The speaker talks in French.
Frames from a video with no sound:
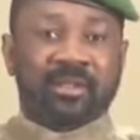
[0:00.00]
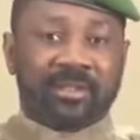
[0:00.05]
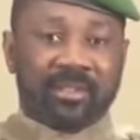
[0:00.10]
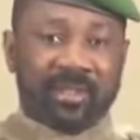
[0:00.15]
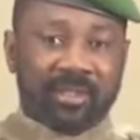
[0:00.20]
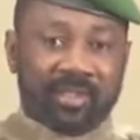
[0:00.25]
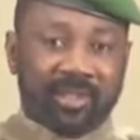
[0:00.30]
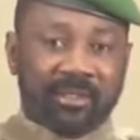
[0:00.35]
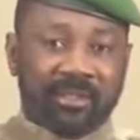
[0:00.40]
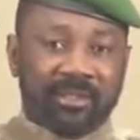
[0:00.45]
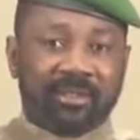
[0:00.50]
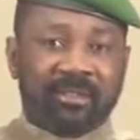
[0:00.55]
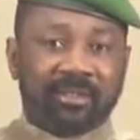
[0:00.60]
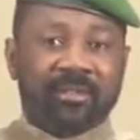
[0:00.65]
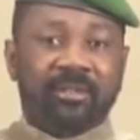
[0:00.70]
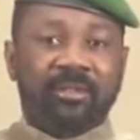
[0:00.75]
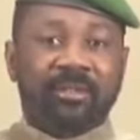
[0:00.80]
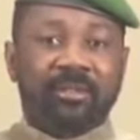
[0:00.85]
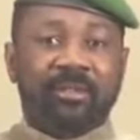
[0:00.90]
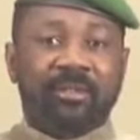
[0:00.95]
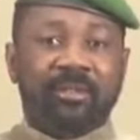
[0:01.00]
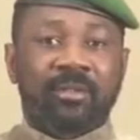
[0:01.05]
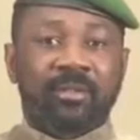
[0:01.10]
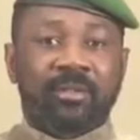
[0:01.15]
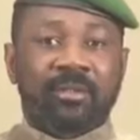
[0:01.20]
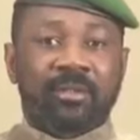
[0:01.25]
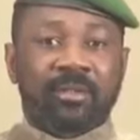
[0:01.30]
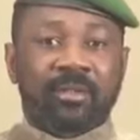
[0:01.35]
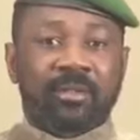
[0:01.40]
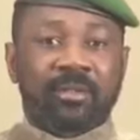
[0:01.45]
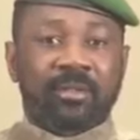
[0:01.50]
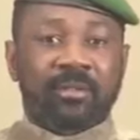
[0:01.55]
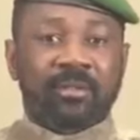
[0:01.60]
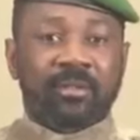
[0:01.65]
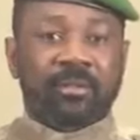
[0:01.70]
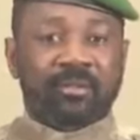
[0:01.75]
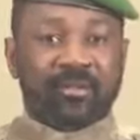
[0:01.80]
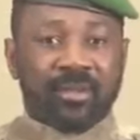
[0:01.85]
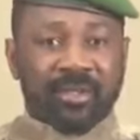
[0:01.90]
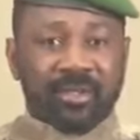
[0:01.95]
Cette année,
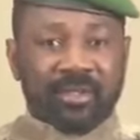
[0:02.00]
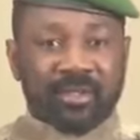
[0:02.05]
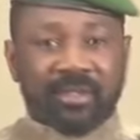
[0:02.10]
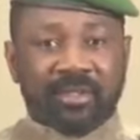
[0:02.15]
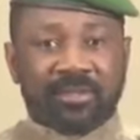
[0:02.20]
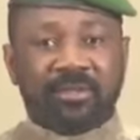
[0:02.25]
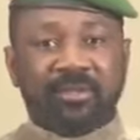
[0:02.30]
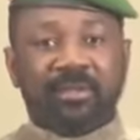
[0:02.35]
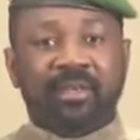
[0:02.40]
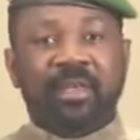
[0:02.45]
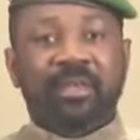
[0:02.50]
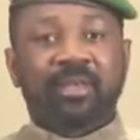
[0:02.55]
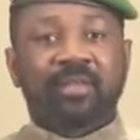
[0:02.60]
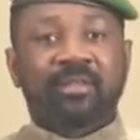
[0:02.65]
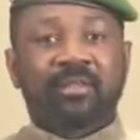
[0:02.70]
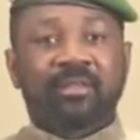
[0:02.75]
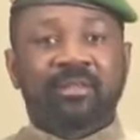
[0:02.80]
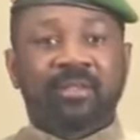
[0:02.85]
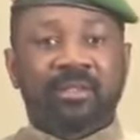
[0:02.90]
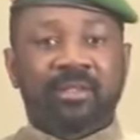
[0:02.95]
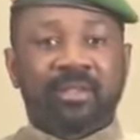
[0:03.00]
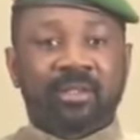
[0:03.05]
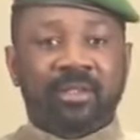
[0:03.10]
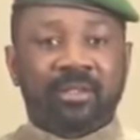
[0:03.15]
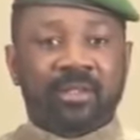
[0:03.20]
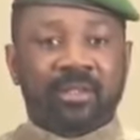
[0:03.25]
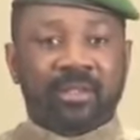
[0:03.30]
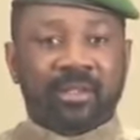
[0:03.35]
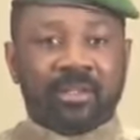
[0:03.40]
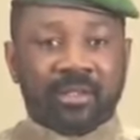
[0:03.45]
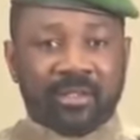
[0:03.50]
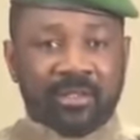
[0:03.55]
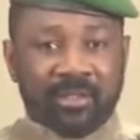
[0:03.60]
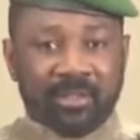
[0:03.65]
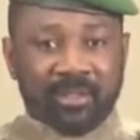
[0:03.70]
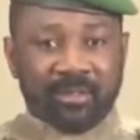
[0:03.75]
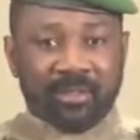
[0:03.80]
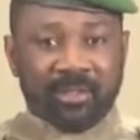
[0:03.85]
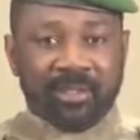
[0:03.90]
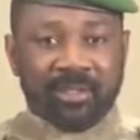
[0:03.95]
notre fête nationale est
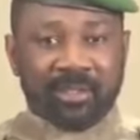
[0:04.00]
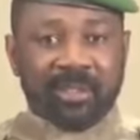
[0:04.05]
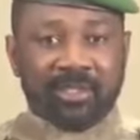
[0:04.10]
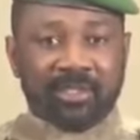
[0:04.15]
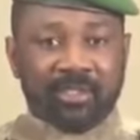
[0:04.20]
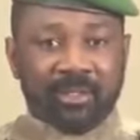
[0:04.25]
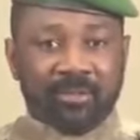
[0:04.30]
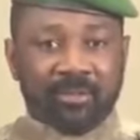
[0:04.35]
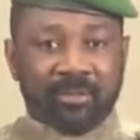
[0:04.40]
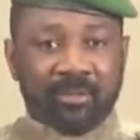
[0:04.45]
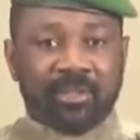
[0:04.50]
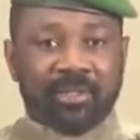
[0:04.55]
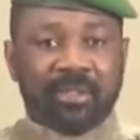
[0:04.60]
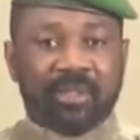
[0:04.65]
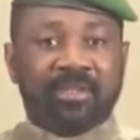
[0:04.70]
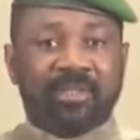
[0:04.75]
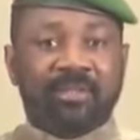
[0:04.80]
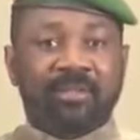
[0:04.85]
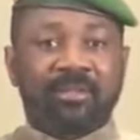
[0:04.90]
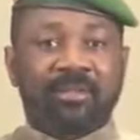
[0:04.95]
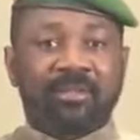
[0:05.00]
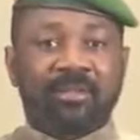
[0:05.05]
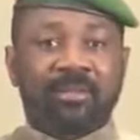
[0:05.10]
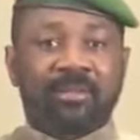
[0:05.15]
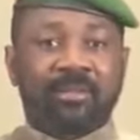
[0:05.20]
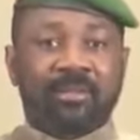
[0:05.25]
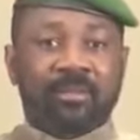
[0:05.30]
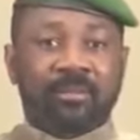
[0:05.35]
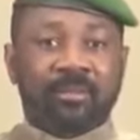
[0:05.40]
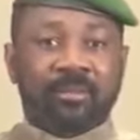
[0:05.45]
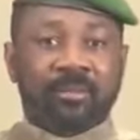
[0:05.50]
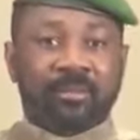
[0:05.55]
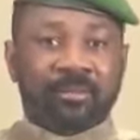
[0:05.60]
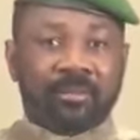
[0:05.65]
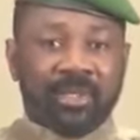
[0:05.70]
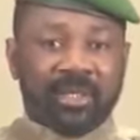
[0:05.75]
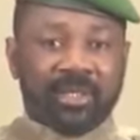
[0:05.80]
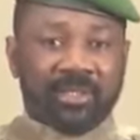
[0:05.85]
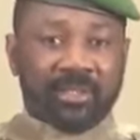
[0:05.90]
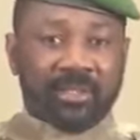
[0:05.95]
célébrée dans un contexte
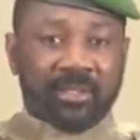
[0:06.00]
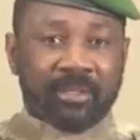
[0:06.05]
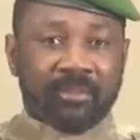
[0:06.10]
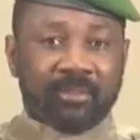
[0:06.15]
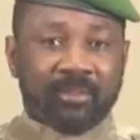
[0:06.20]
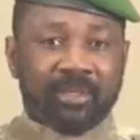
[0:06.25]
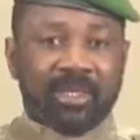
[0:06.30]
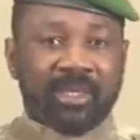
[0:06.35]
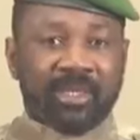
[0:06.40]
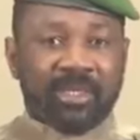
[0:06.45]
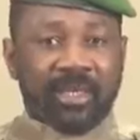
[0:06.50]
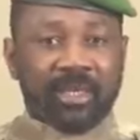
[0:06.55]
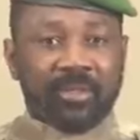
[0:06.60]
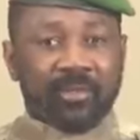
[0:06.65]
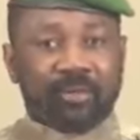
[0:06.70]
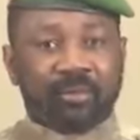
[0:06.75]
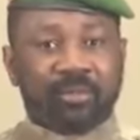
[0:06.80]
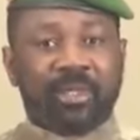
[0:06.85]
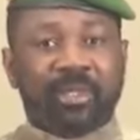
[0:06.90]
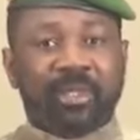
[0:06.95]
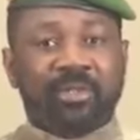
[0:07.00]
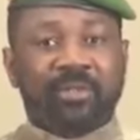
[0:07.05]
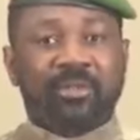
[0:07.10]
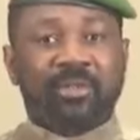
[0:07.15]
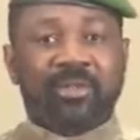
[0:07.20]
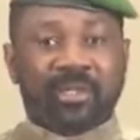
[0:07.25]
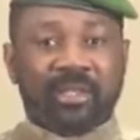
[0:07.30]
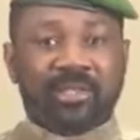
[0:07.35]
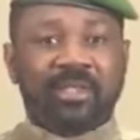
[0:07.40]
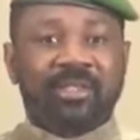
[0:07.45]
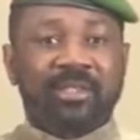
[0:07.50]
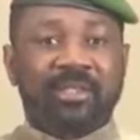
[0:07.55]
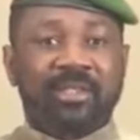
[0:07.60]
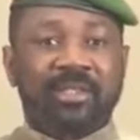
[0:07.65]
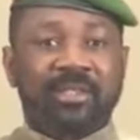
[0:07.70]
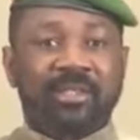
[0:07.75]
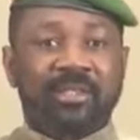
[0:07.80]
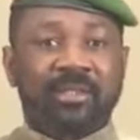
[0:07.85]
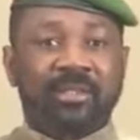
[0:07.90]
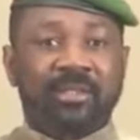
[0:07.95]
marqué par la grande opération
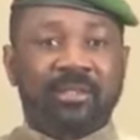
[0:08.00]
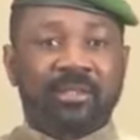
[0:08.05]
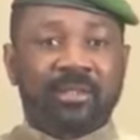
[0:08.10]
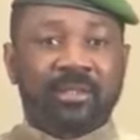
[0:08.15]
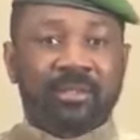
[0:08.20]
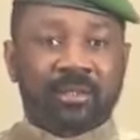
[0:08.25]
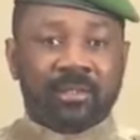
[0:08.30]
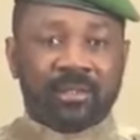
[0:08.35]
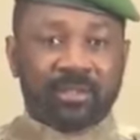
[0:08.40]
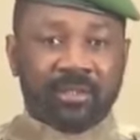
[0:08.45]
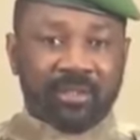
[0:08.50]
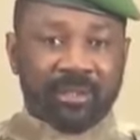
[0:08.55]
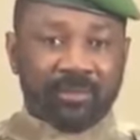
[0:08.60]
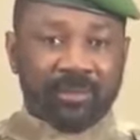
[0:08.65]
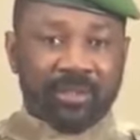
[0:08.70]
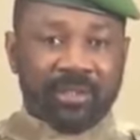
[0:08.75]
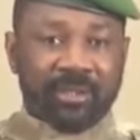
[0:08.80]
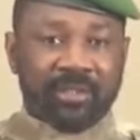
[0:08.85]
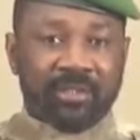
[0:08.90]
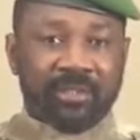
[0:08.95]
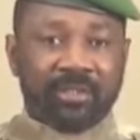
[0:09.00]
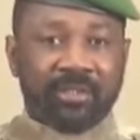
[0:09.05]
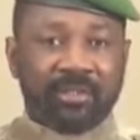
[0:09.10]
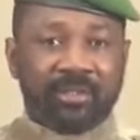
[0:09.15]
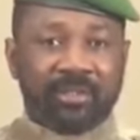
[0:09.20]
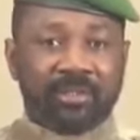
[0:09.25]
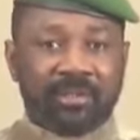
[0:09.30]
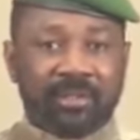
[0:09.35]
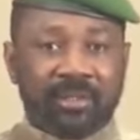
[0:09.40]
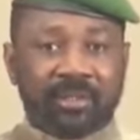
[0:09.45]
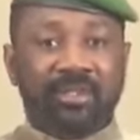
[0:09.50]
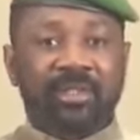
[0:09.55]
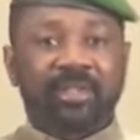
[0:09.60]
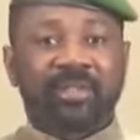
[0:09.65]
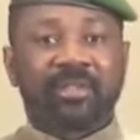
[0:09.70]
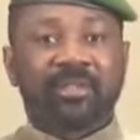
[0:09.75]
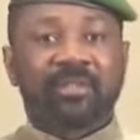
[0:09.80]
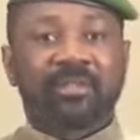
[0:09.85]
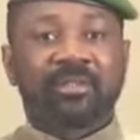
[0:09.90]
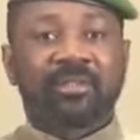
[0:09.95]
stratégique de reprise de
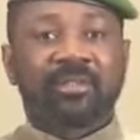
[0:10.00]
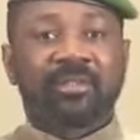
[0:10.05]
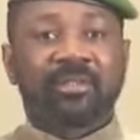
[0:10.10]
terrain,